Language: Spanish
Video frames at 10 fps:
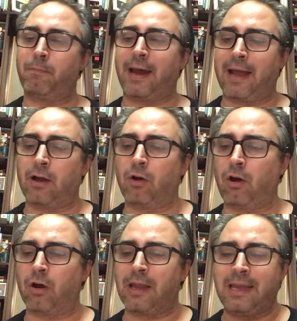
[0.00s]

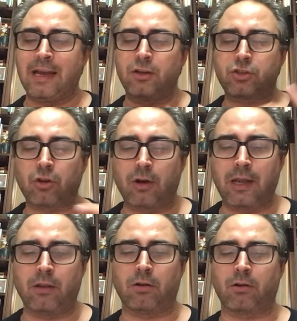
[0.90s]
parangón y el
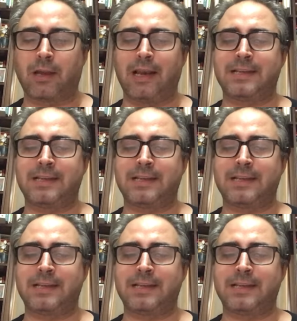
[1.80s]
sonido que